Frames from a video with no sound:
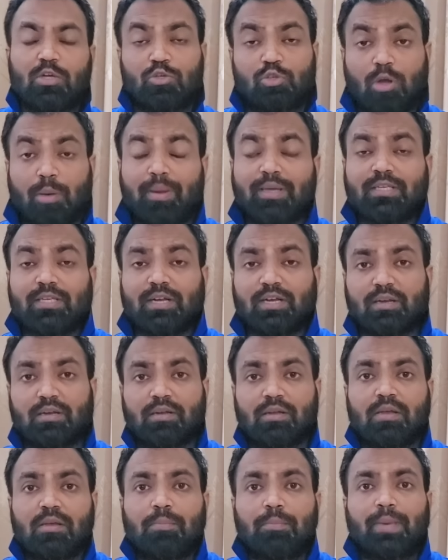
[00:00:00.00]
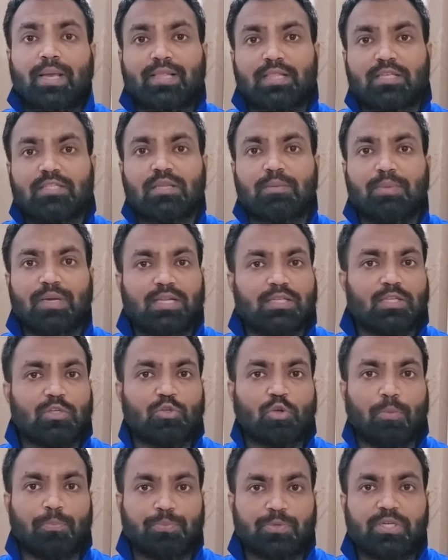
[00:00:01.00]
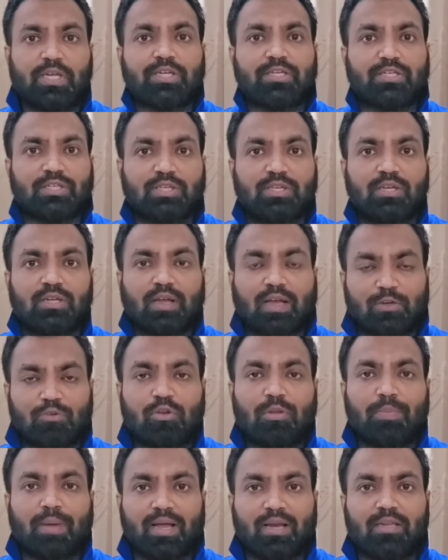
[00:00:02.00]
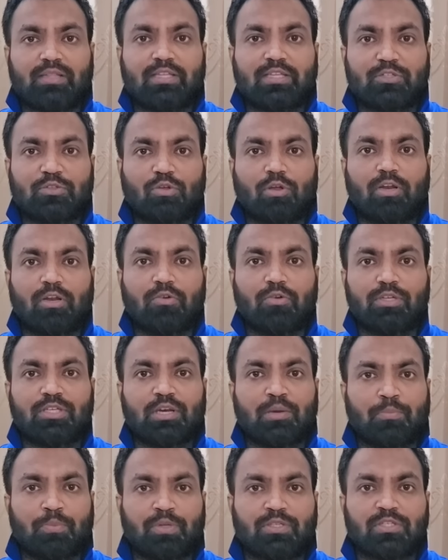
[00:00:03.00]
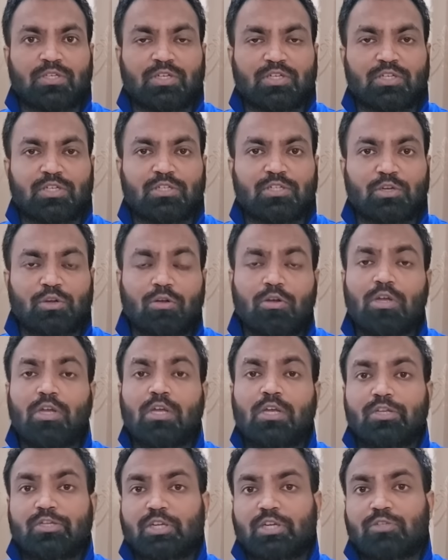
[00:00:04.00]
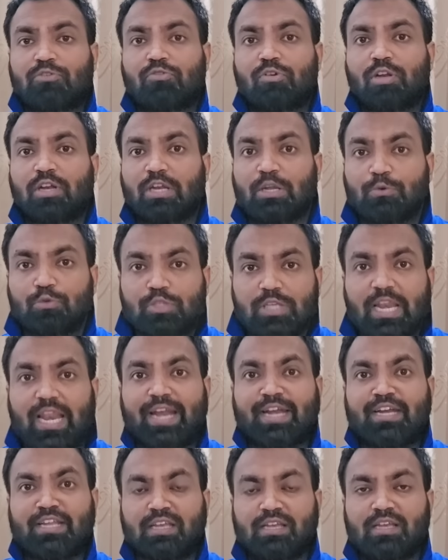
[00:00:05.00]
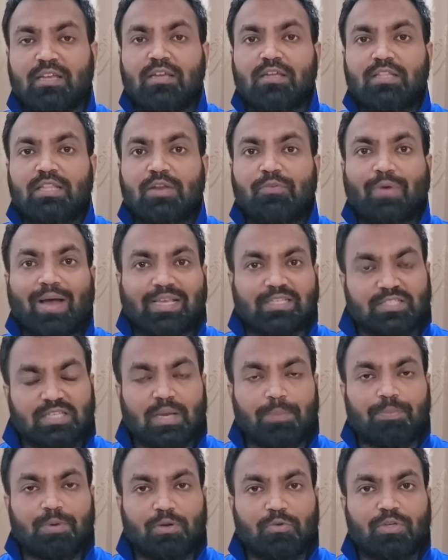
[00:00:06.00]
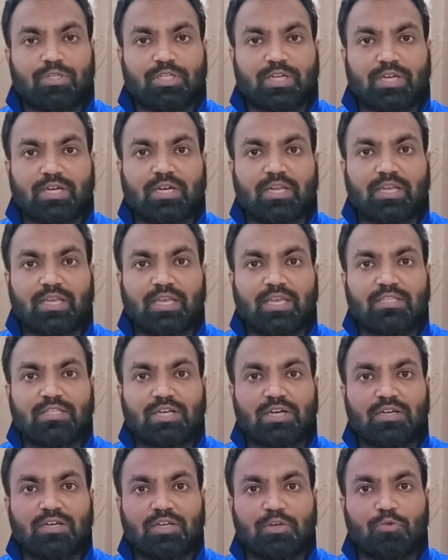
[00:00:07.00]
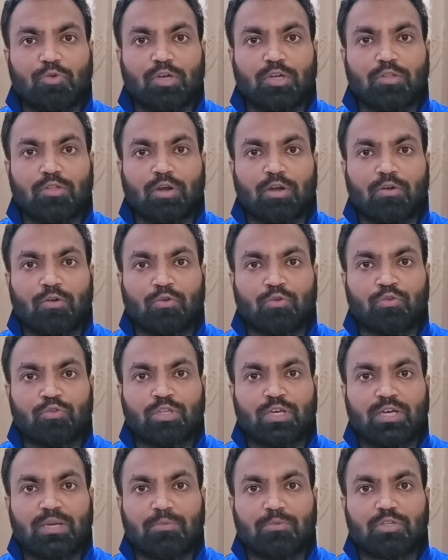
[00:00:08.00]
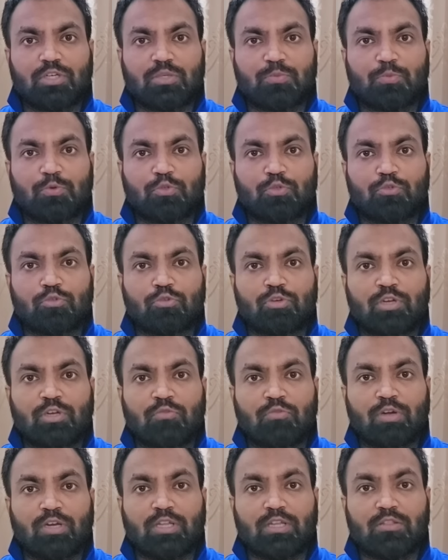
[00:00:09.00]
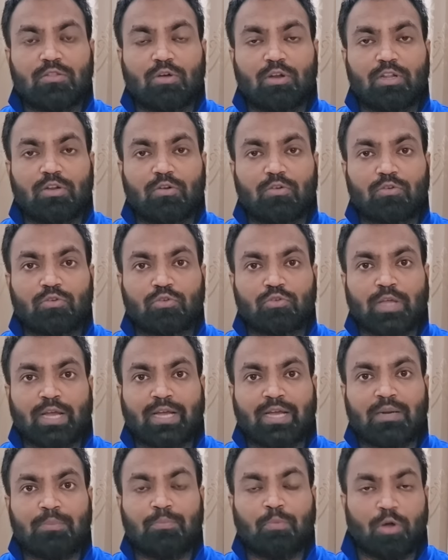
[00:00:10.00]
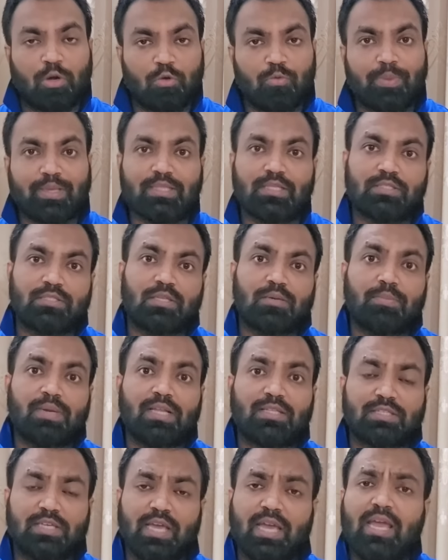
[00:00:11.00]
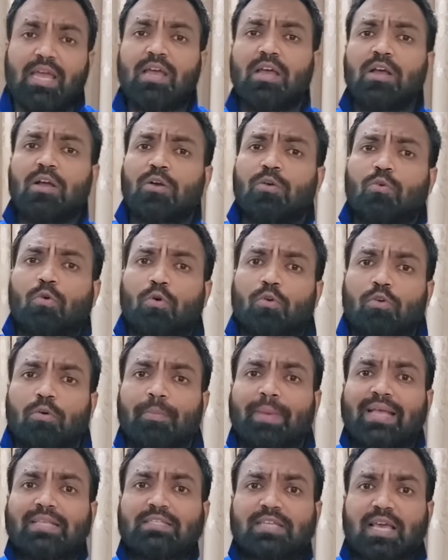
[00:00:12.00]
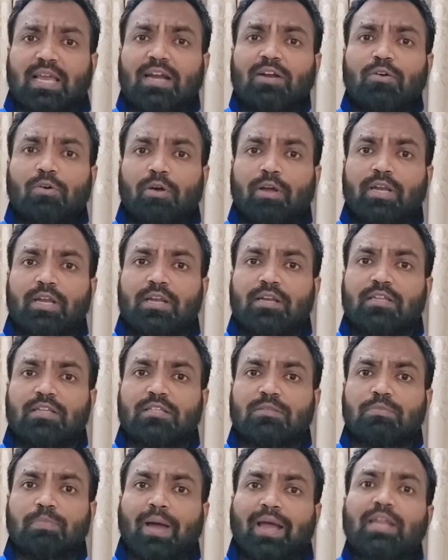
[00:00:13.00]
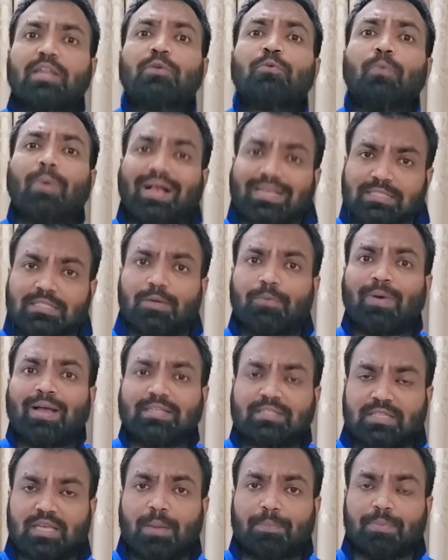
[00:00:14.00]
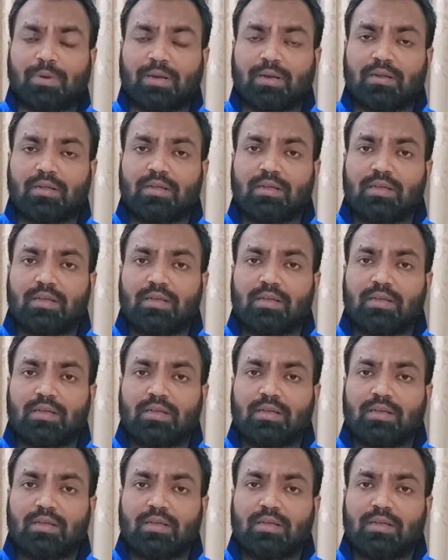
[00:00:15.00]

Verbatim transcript: সবাই জানেন মেহিদ হাসান মিরাজের সবশেষ আসলে বাংলাদেশ দলের হয়ে যে রিপ্রেজেন্টেশন ছিল সেটা ছিল নিউজিল্যান্ডে তিনি ভাইস ক্যাপ্টেন হয়ে সেখানটায় গিয়েছিলেন টি টোয়েন্টি দলের অংশ ছিলেন এবং শেষ পর্যন্ত টি টোয়েন্টি দলের অংশ থাকার পরেও মেহেদি হাসান মিরাজকে কোনো ম্যাচ খেলানো হয়নি ডিসপাইট হি ওয়াজ দ্য ভাইস ক্যাপ্টেন